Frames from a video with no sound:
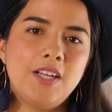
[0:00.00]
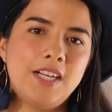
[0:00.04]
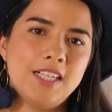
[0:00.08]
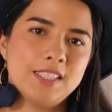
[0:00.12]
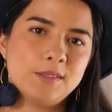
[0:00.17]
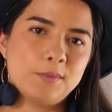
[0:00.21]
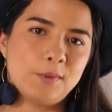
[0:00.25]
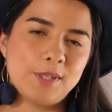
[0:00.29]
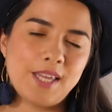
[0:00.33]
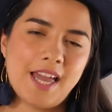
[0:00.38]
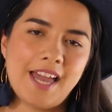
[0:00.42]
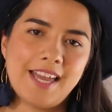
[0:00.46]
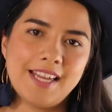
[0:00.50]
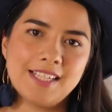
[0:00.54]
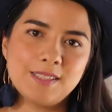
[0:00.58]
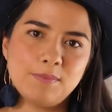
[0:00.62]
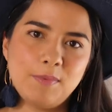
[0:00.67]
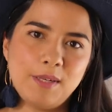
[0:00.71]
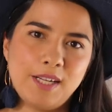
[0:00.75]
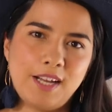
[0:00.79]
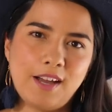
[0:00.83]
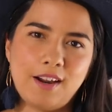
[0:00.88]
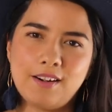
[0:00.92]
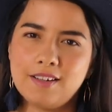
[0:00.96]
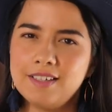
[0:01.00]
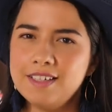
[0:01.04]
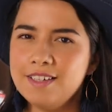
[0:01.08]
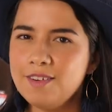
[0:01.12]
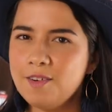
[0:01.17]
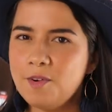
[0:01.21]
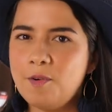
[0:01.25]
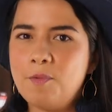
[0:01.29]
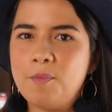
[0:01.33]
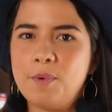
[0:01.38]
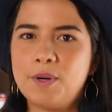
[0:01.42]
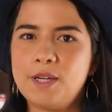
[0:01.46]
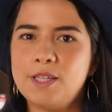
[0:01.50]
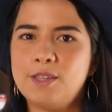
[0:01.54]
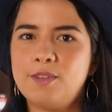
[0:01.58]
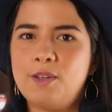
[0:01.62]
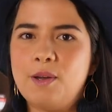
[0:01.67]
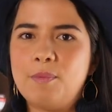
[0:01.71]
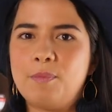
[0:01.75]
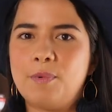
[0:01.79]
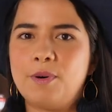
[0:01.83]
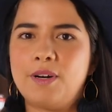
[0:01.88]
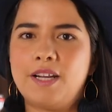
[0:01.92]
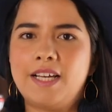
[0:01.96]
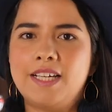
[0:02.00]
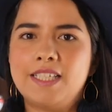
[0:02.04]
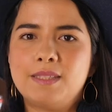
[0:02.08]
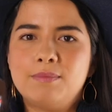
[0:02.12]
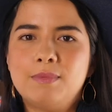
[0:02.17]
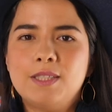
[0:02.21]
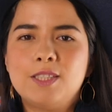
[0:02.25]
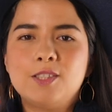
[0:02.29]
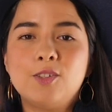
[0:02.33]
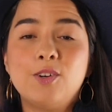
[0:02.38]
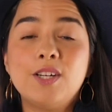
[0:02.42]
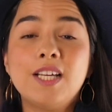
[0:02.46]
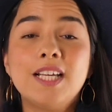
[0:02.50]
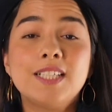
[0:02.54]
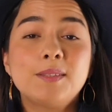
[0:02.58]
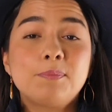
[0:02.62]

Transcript: y les voy a explicar un poquito de por qué es mi historia.